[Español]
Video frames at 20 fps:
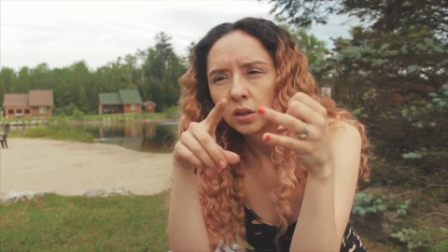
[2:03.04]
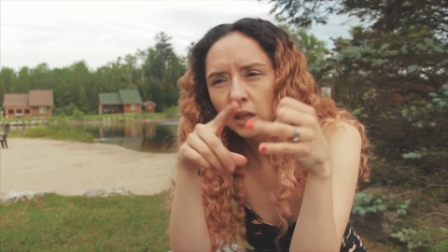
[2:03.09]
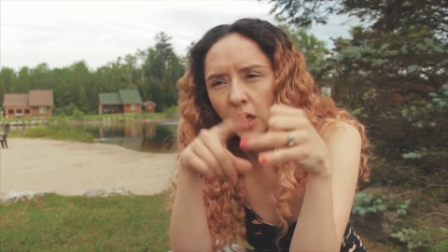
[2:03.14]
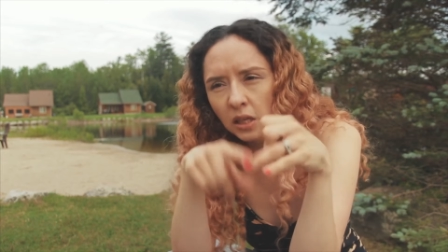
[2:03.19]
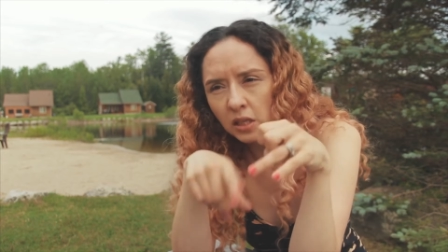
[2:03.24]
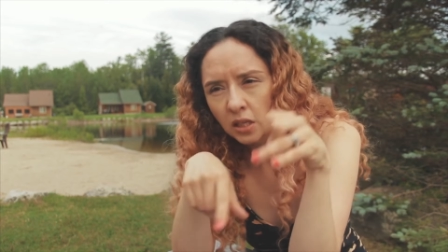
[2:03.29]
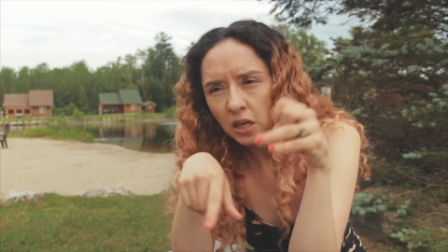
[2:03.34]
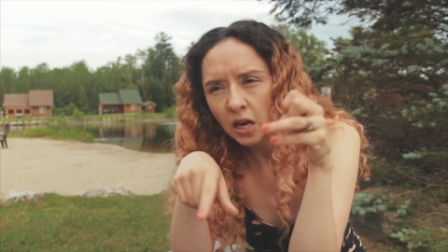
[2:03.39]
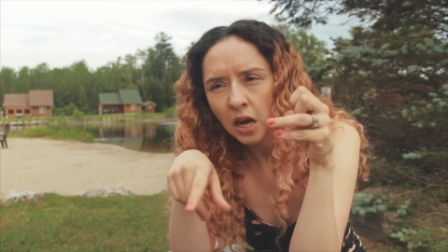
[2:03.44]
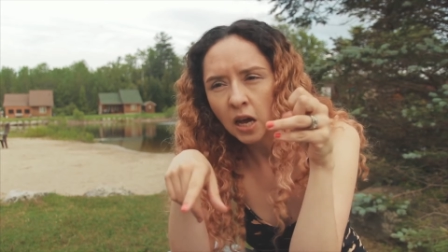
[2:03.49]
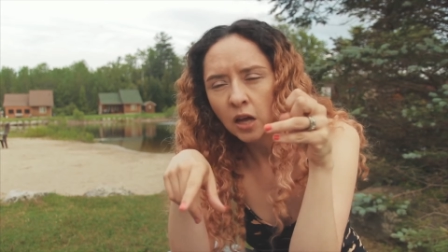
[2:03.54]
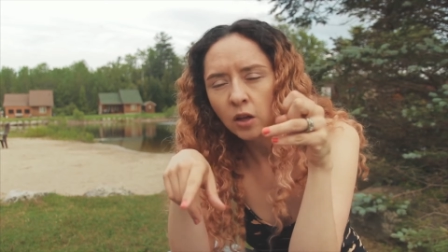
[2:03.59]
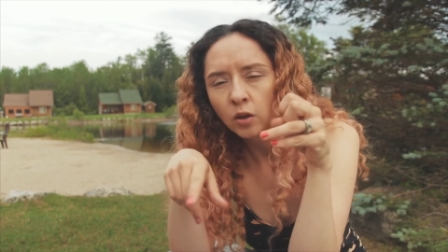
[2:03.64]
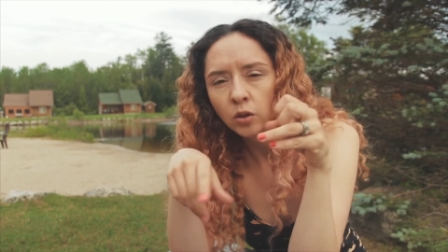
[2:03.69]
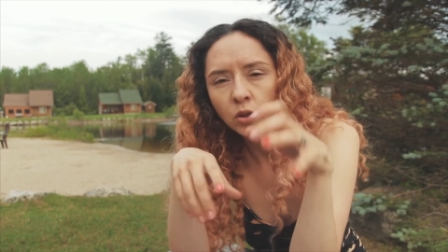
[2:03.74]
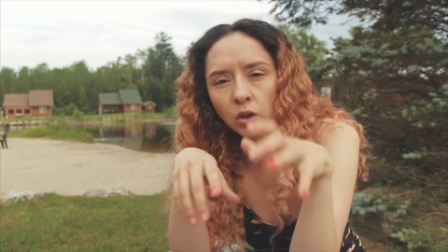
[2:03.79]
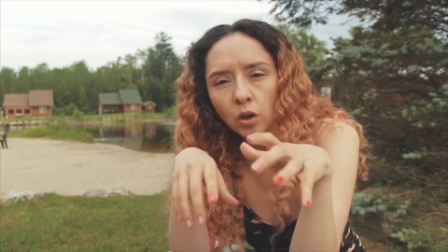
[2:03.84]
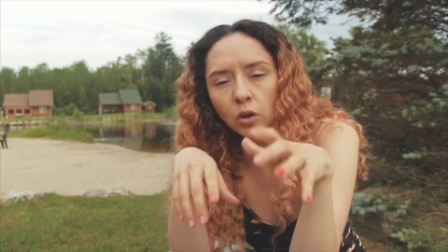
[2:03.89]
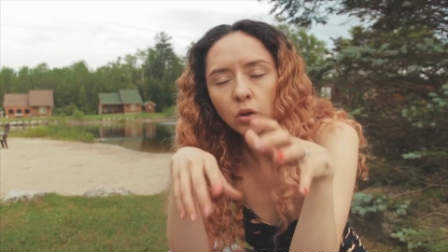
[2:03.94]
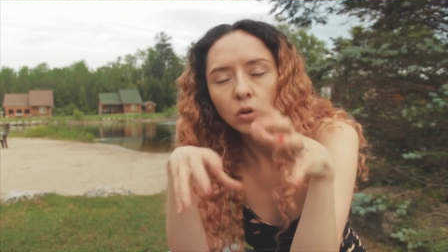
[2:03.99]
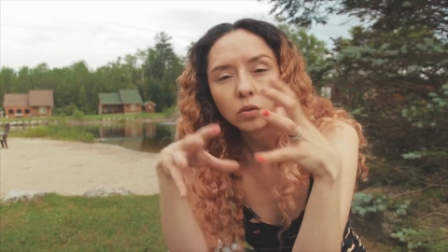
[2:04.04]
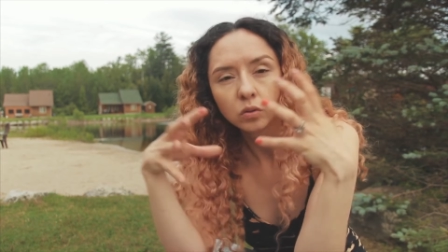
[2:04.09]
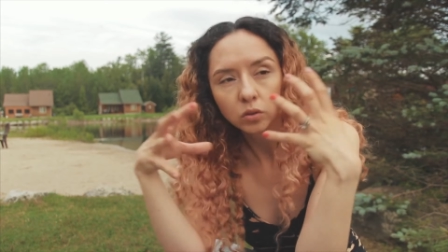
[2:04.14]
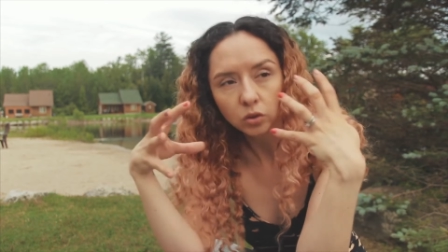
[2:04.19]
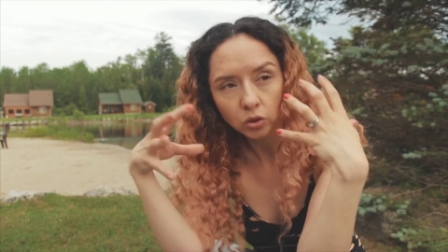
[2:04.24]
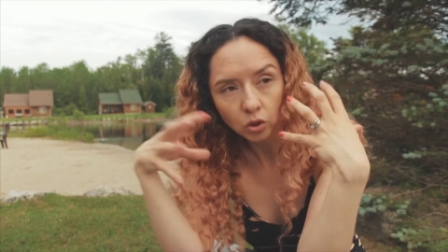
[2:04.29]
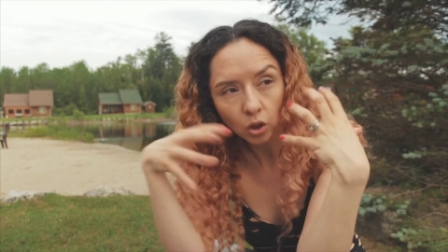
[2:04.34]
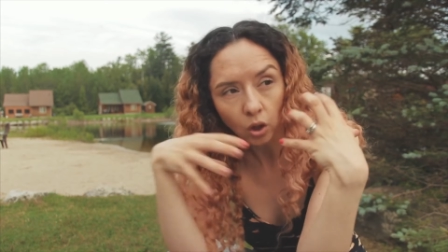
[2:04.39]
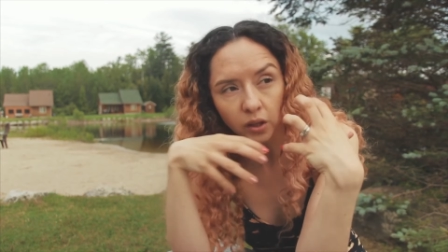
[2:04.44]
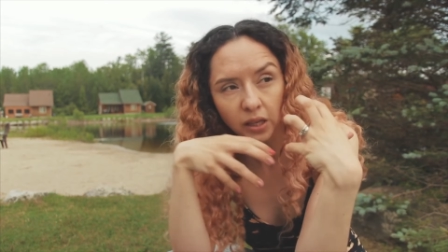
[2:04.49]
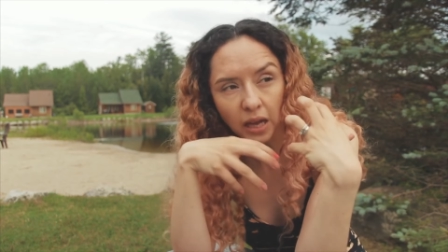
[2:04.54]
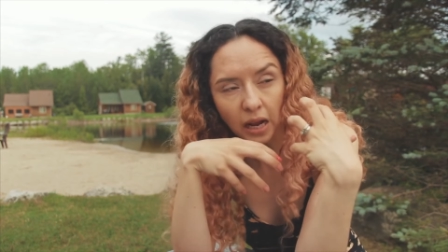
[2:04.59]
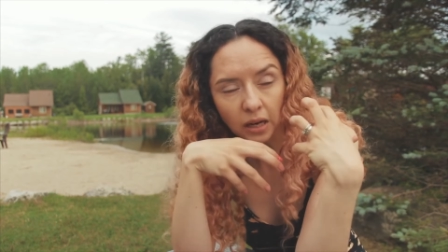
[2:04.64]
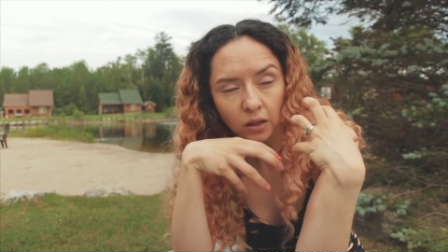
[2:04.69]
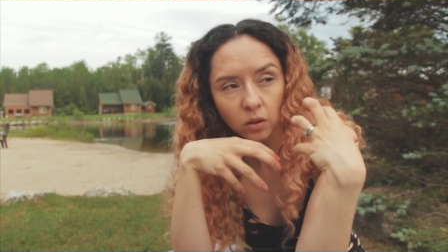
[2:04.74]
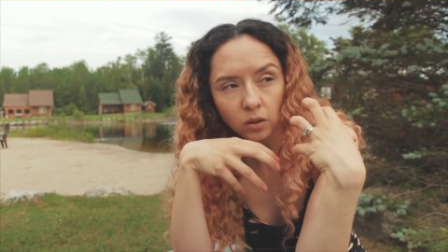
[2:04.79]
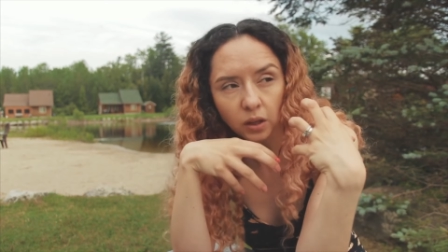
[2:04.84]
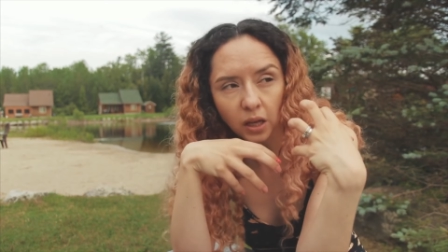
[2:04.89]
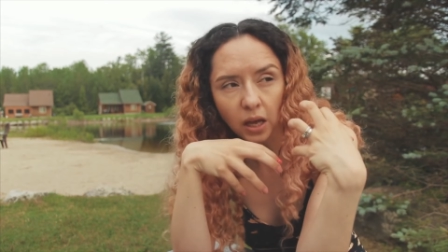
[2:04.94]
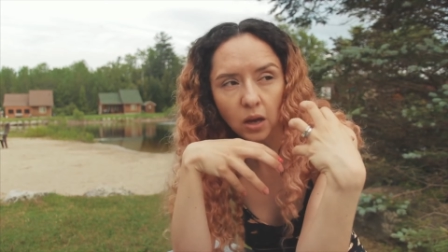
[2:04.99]
dañado, no. Doy
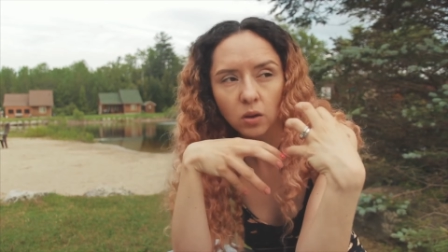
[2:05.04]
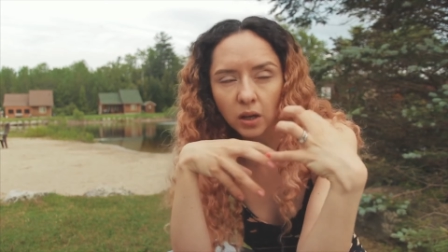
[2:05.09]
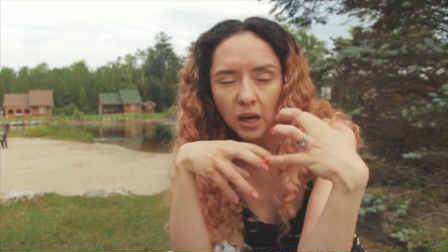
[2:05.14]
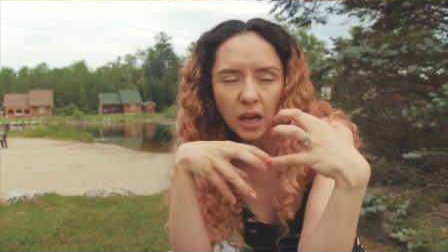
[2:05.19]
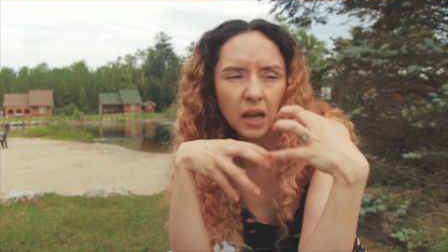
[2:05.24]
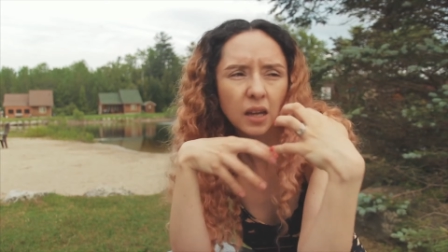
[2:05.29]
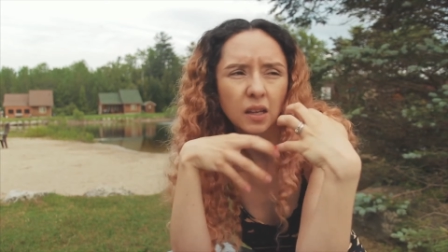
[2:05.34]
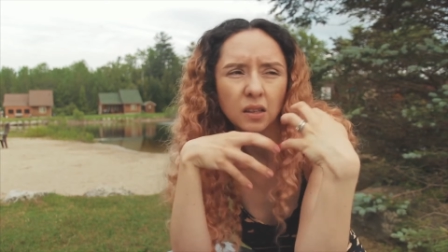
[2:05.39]
algo que, ok,